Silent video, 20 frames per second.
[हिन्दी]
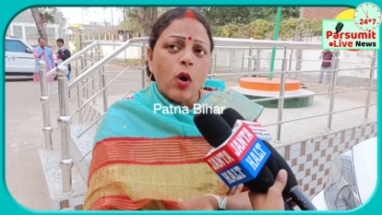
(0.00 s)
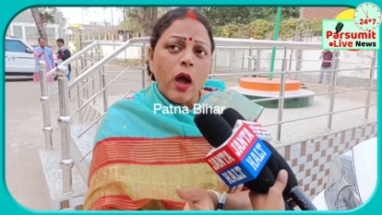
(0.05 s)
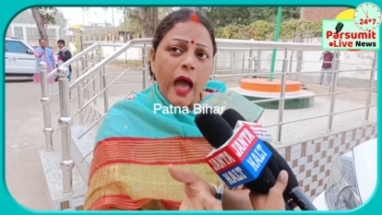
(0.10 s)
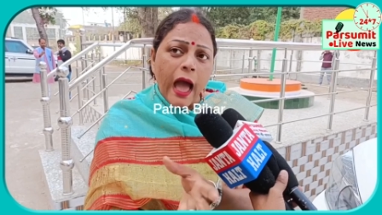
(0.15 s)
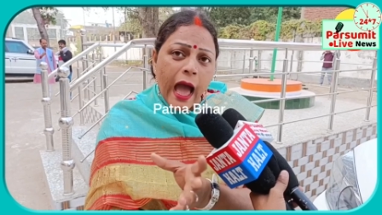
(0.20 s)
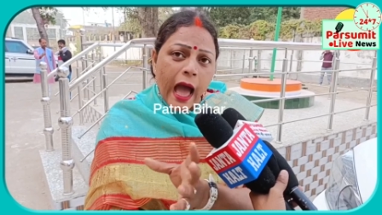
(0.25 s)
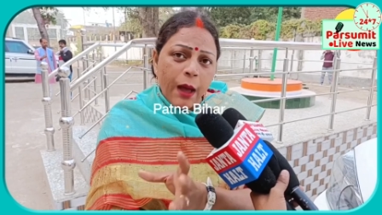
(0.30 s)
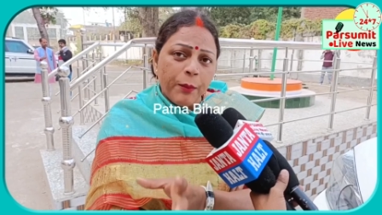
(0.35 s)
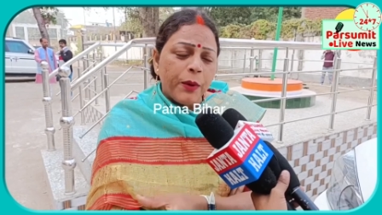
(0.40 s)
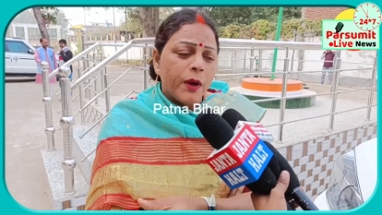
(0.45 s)

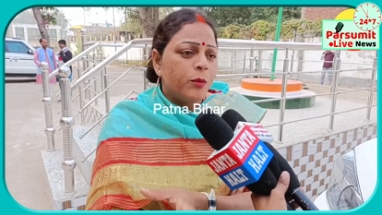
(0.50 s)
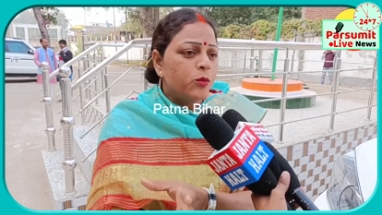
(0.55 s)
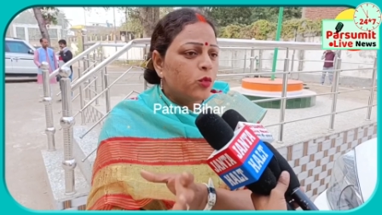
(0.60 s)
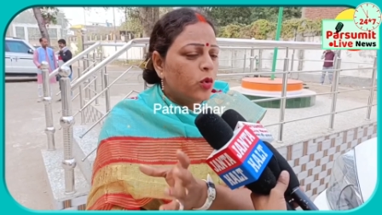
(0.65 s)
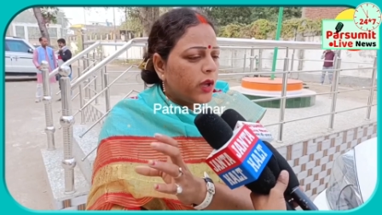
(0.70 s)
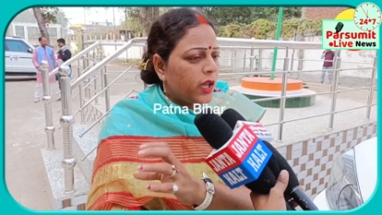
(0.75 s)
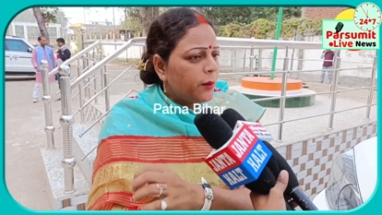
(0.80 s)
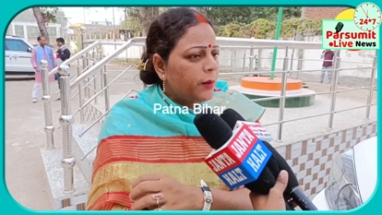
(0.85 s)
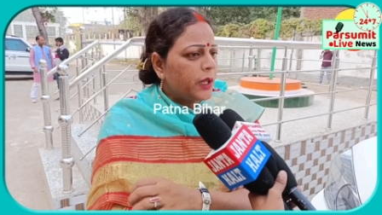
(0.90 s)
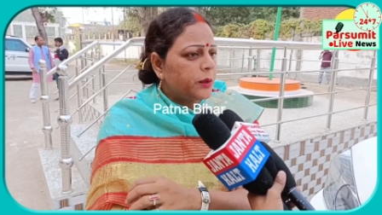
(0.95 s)
तो आप
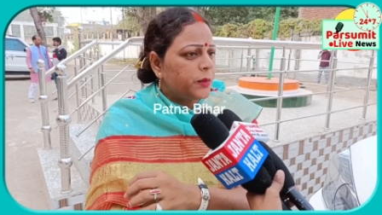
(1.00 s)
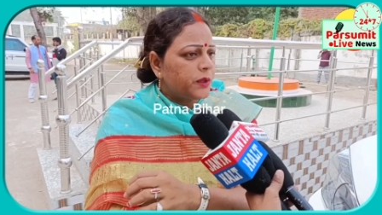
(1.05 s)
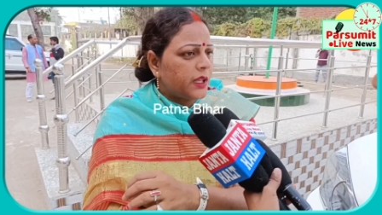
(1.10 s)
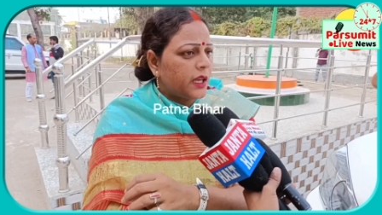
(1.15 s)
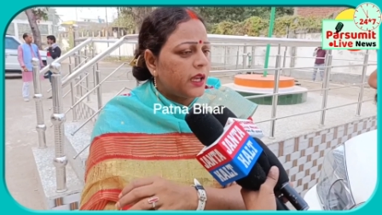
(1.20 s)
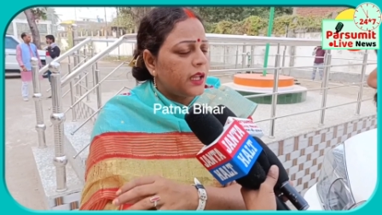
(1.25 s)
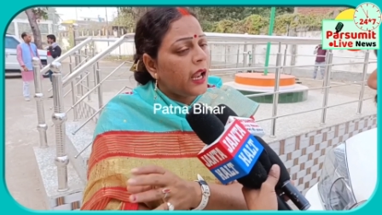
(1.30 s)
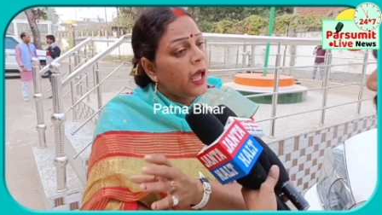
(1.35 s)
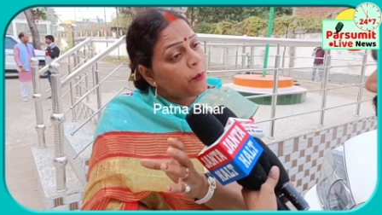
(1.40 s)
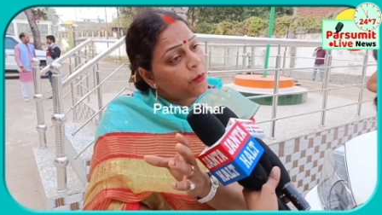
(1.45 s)
हमको एक बात
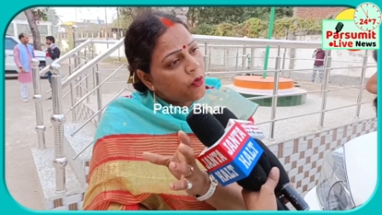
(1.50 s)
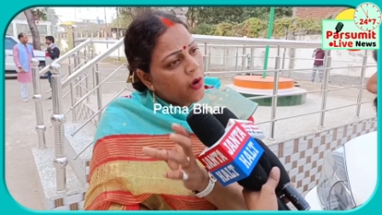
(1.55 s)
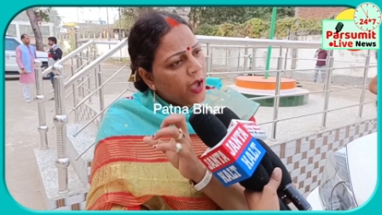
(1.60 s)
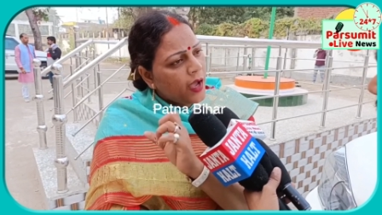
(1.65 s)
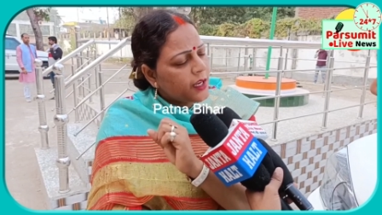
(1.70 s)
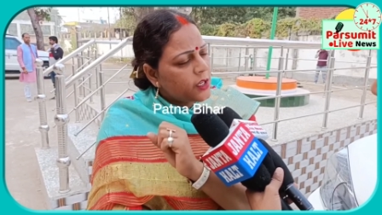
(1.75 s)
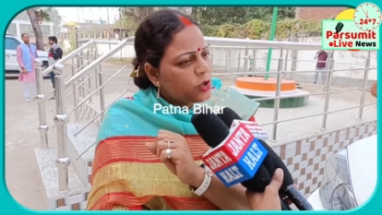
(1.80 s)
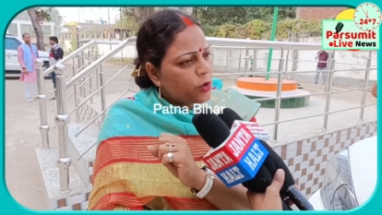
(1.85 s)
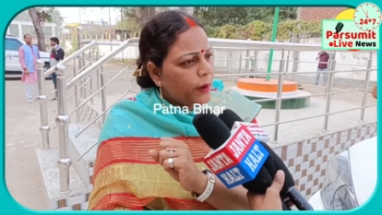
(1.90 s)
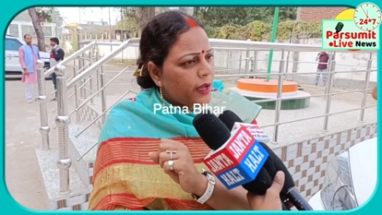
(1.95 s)
बताइए ना आप
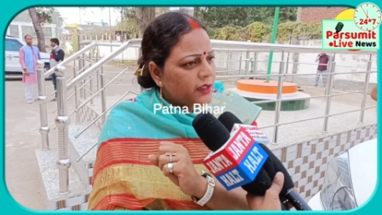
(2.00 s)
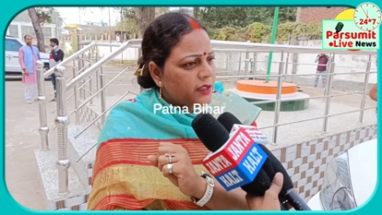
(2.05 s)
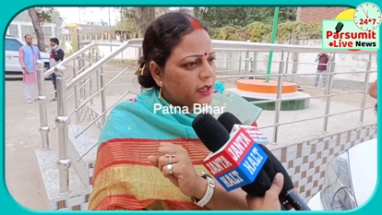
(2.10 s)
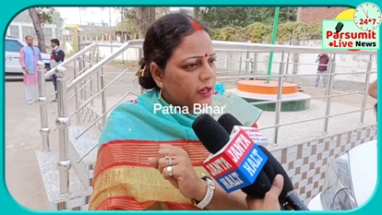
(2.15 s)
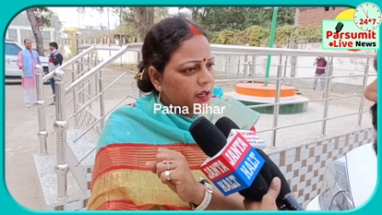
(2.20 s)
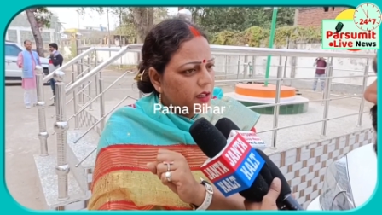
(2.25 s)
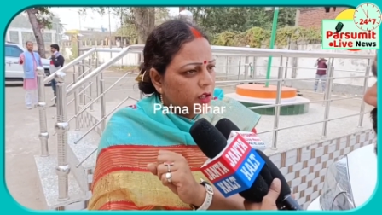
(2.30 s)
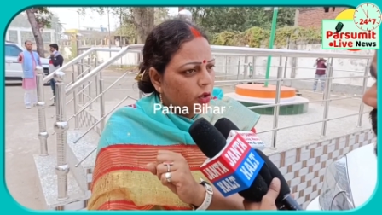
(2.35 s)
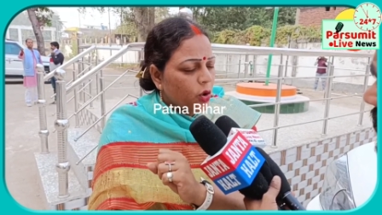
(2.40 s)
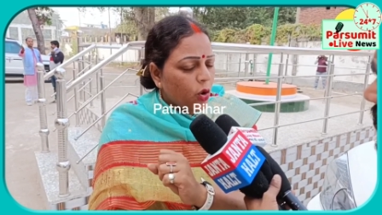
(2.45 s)
वहाँ की तो
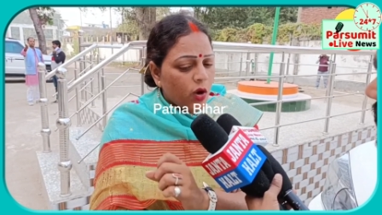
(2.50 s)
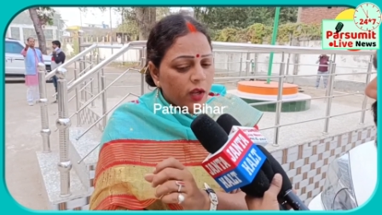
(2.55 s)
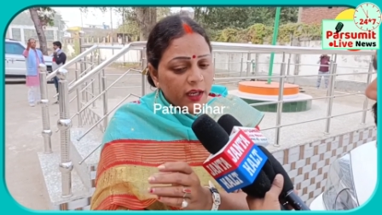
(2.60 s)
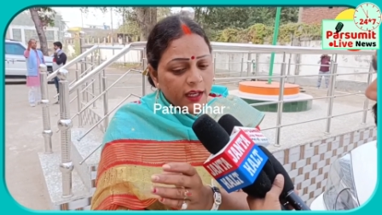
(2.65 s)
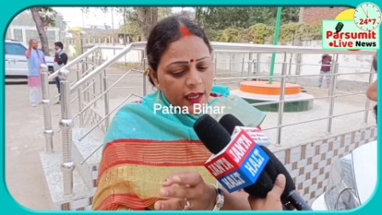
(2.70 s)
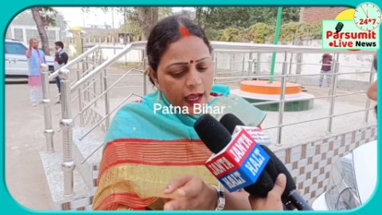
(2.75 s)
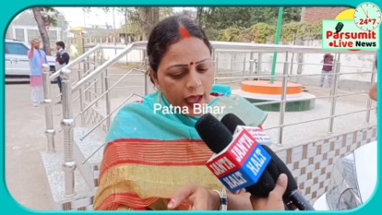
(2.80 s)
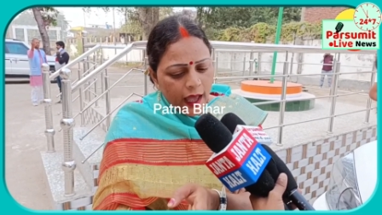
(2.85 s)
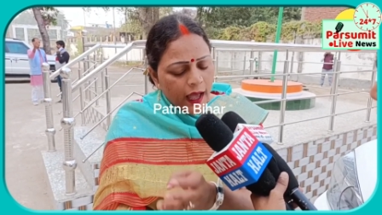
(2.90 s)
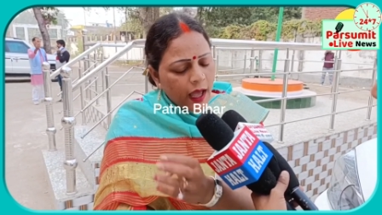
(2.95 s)
बात कर दिए
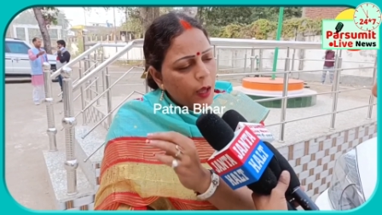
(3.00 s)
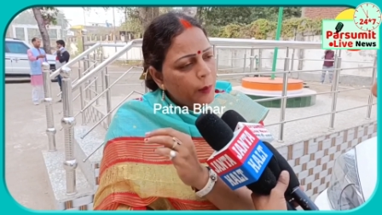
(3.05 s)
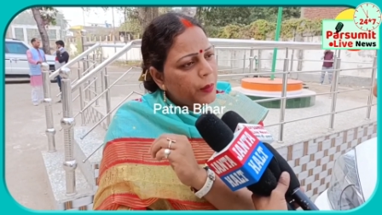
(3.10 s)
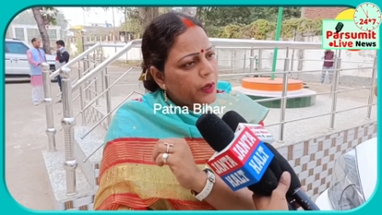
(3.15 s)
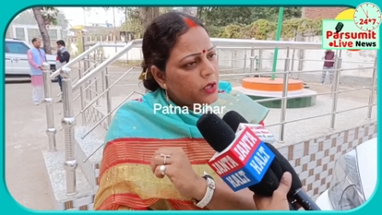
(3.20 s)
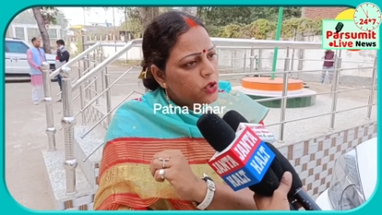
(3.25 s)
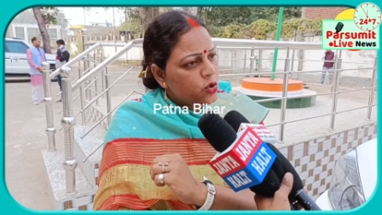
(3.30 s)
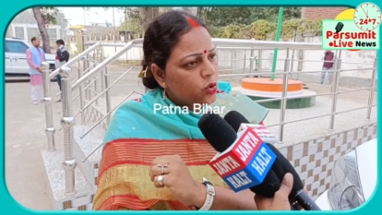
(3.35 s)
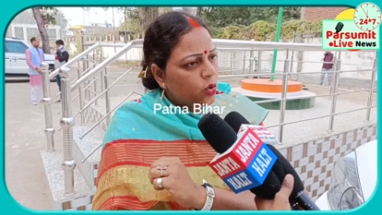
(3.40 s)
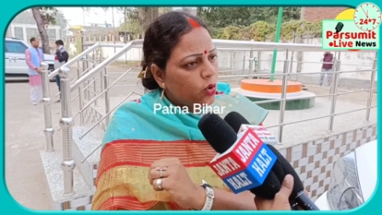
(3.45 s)
और यहाँ
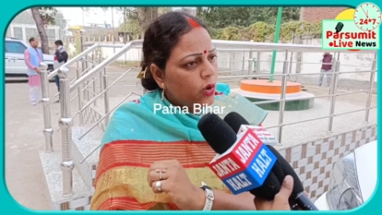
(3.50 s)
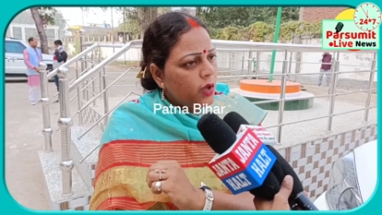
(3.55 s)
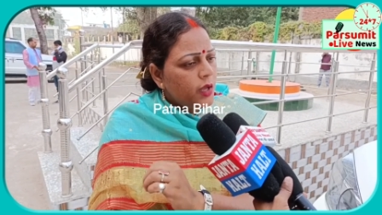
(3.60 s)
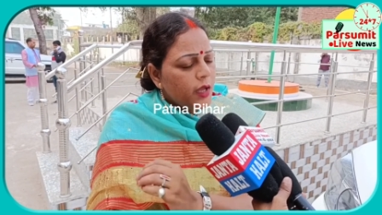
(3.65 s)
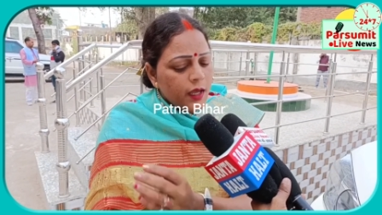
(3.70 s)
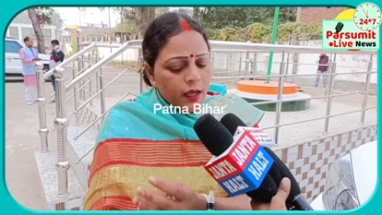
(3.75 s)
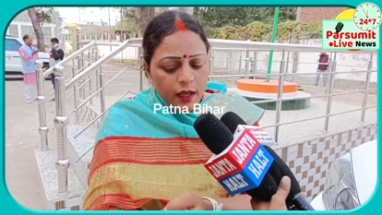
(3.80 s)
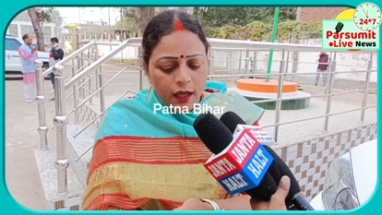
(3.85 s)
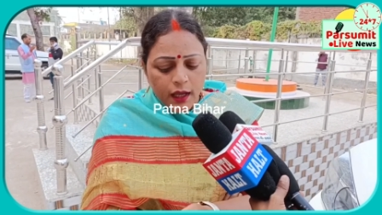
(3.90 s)
पे जो